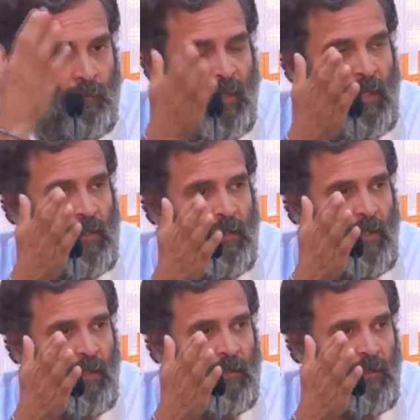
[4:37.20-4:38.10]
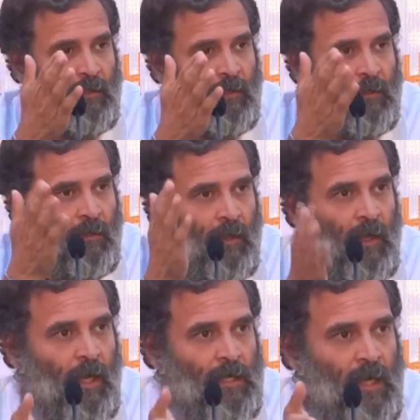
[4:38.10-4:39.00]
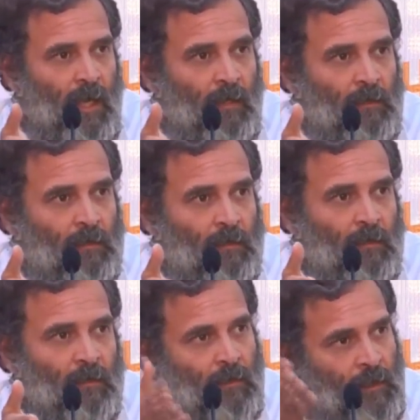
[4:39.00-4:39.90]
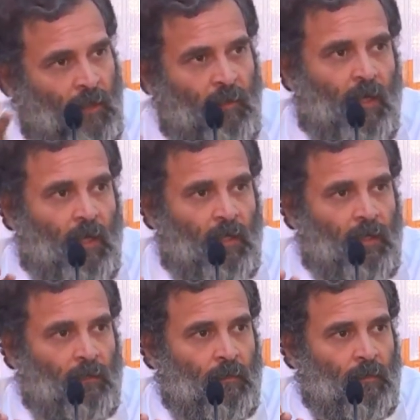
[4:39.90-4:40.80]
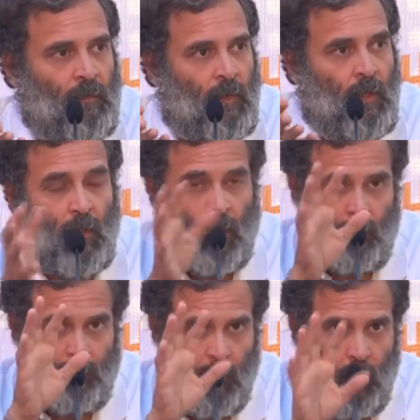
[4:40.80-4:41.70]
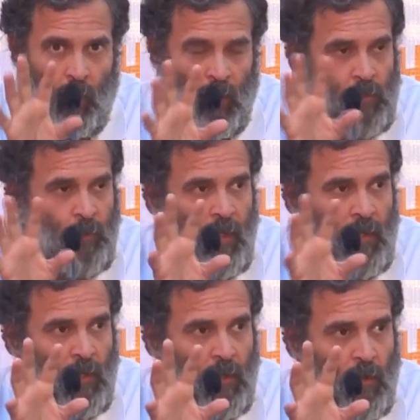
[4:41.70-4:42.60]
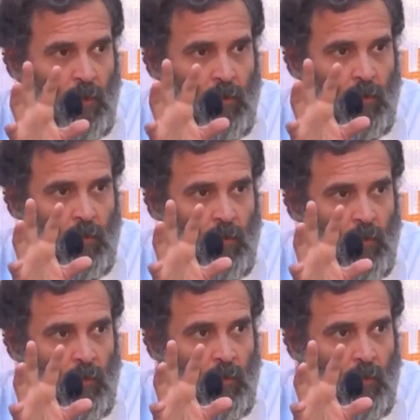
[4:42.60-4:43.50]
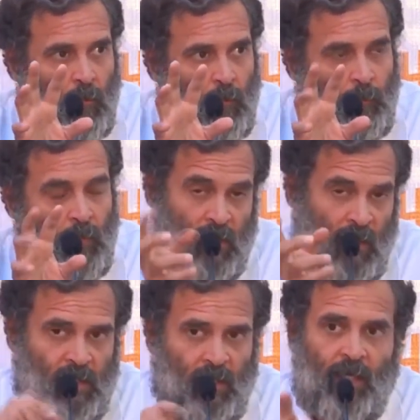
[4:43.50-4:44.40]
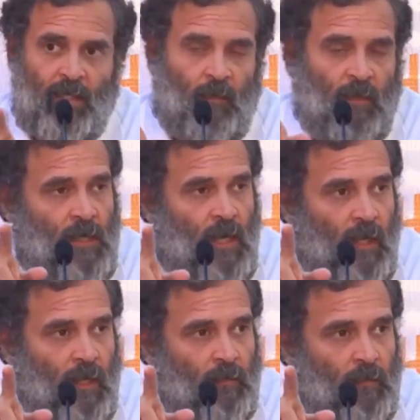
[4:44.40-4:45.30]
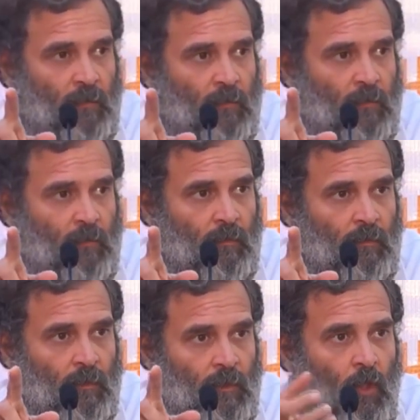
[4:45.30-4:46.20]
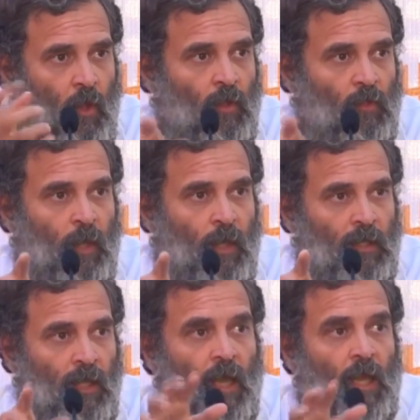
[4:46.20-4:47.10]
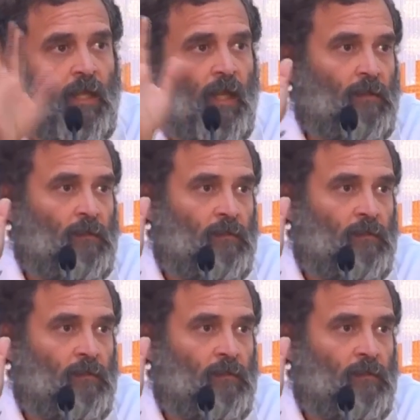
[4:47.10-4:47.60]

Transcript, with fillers: पहले थी आज है कल भी रहेगी कांग्रेस पार्टी को प्रिसाइसली यह समझना है कि कांग्रेस पार्टी है क्या